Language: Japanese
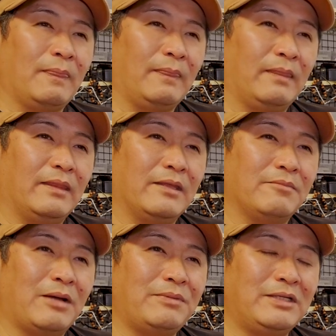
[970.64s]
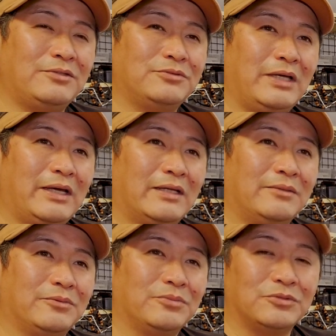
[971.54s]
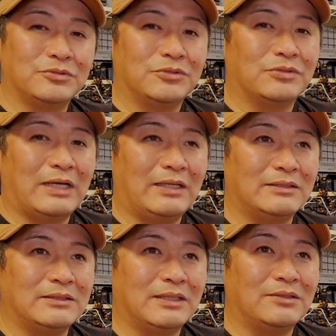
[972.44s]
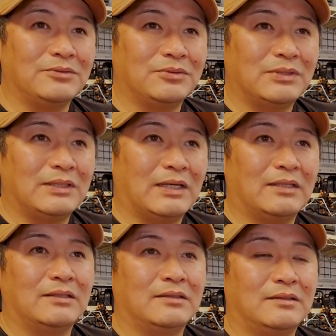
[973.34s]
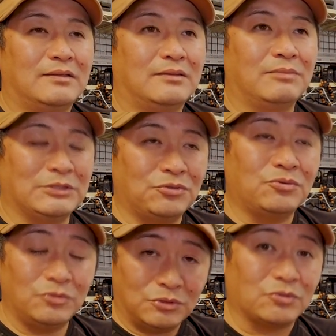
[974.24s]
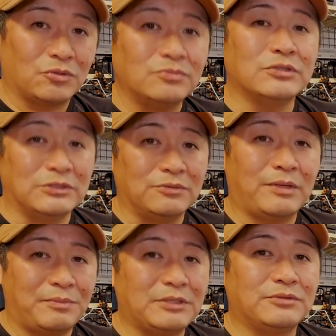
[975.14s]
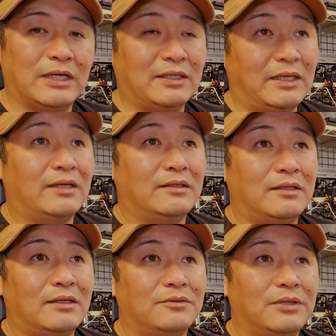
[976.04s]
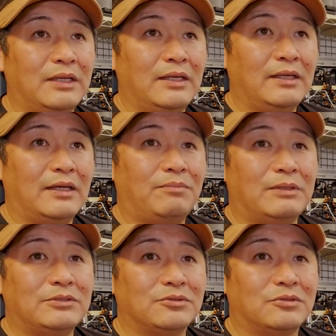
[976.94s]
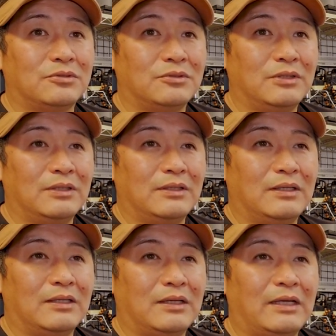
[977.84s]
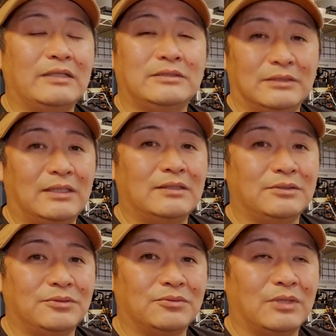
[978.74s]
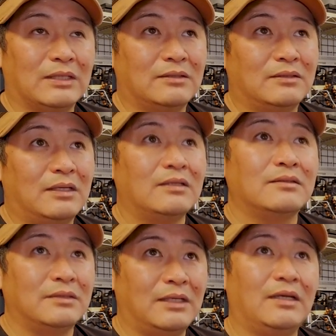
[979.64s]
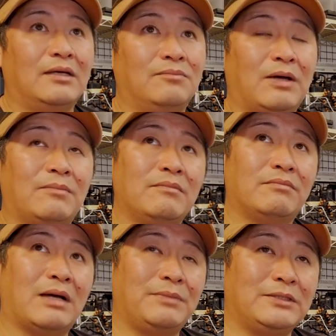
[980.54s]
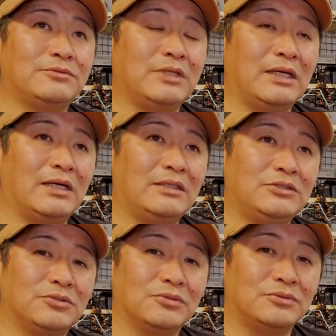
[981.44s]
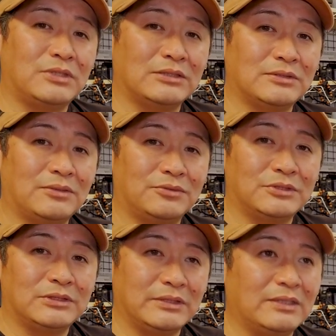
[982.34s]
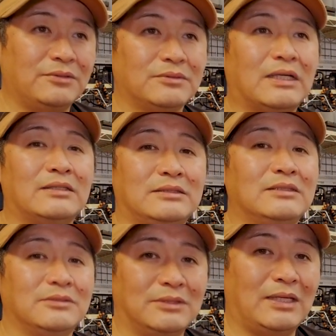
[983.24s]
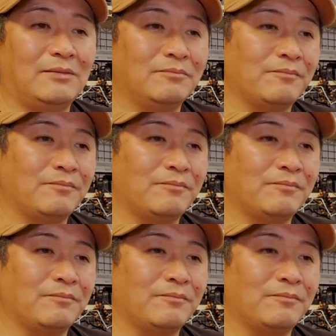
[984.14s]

うん、マビックエアでも僕ちょっと怪しいなっていう時が、まあそこそこ飛ぶんですよ、マビックエアね。だけど、やっぱりちょっと怪しいなっていうとこあったんで、まあマビックエア以上のクラスは欲しいなという感じですね。